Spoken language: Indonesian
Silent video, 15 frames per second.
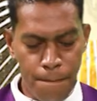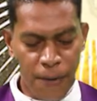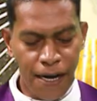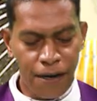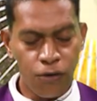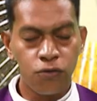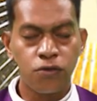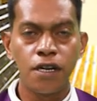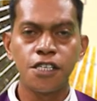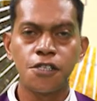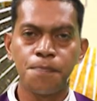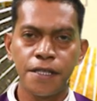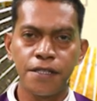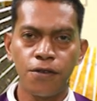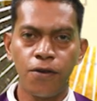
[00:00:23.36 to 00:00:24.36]
Maluk
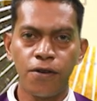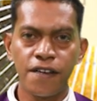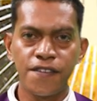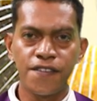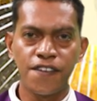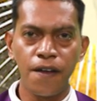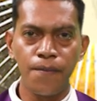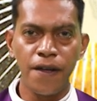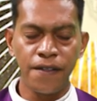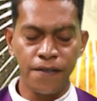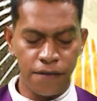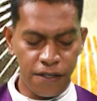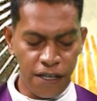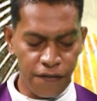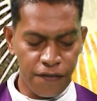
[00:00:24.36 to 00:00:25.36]
telespetadores
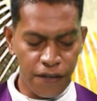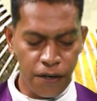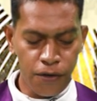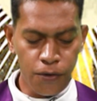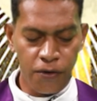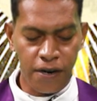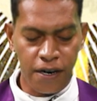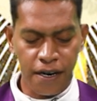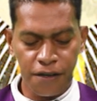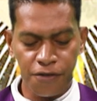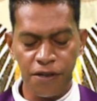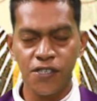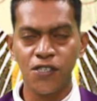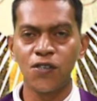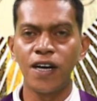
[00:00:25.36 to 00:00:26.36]
Zemen TV no
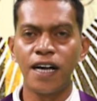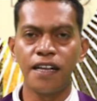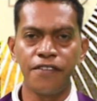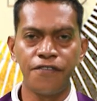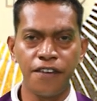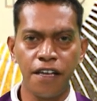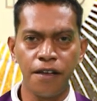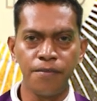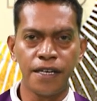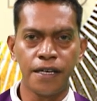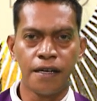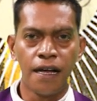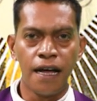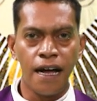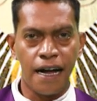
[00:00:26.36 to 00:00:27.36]
Radio Nasional FM,
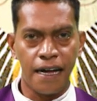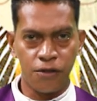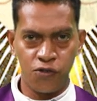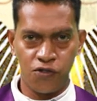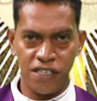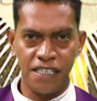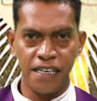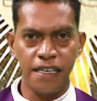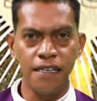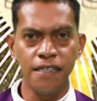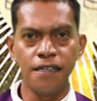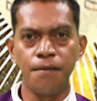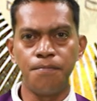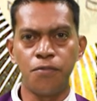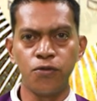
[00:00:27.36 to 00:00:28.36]
atus
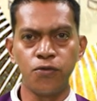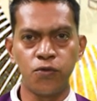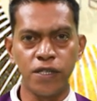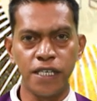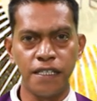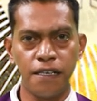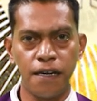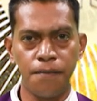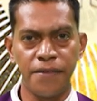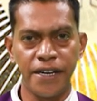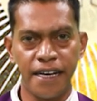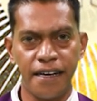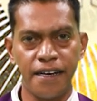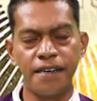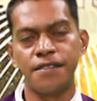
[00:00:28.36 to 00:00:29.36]
sidaida ida ida
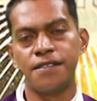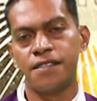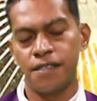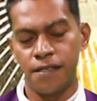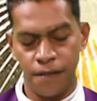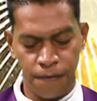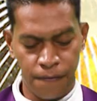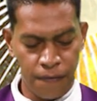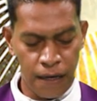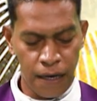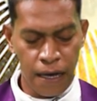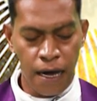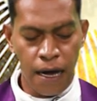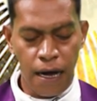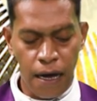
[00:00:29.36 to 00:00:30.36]
megahertz.
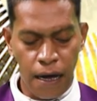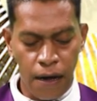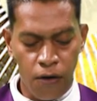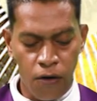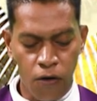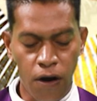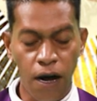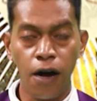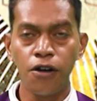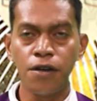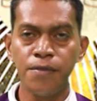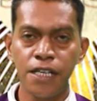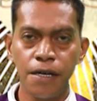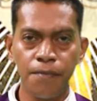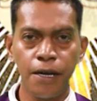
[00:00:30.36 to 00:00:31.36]
Hohau
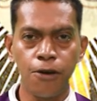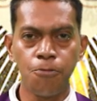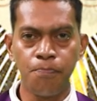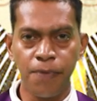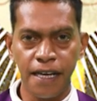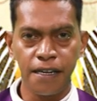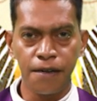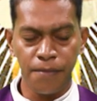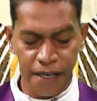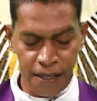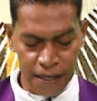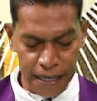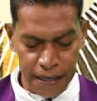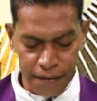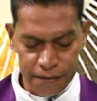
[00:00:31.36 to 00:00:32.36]
e belum Padre
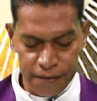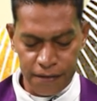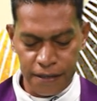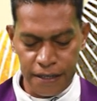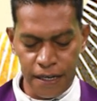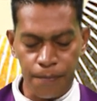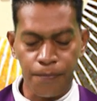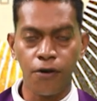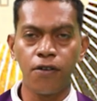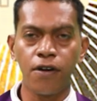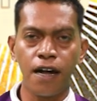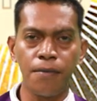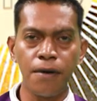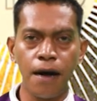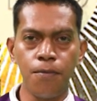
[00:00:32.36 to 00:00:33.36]
Marquim, Ia
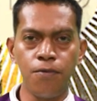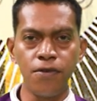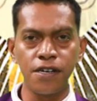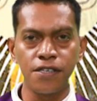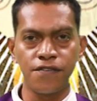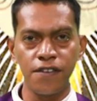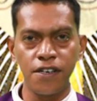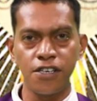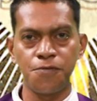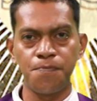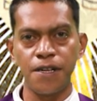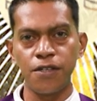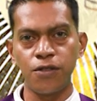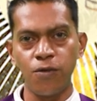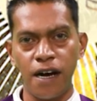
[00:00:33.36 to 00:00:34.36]
programa Haburas Vida
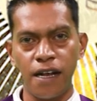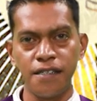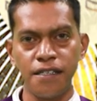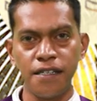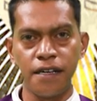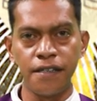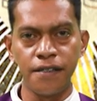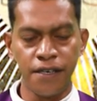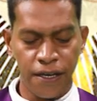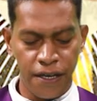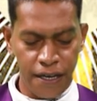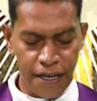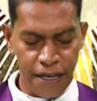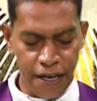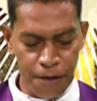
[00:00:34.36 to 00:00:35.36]
Espiritual inian
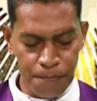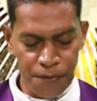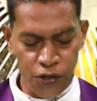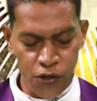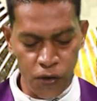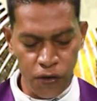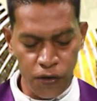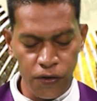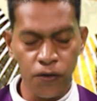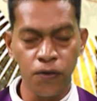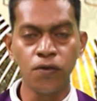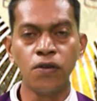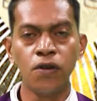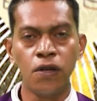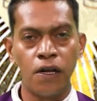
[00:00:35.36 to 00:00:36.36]
Ia
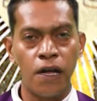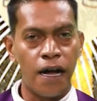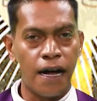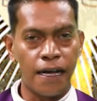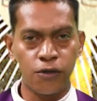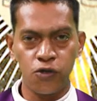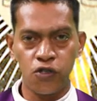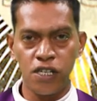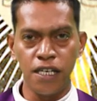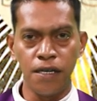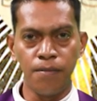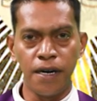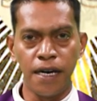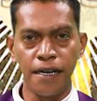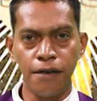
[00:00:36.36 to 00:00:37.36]
episodio atus
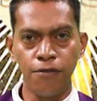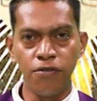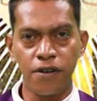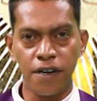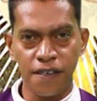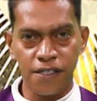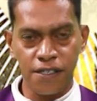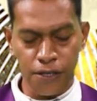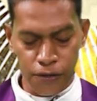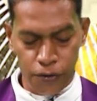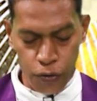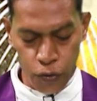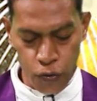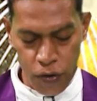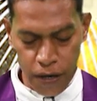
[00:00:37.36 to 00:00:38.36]
lima nenulo resin
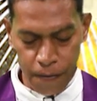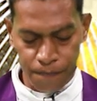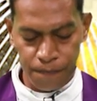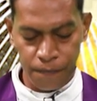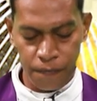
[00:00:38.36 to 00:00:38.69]
rua.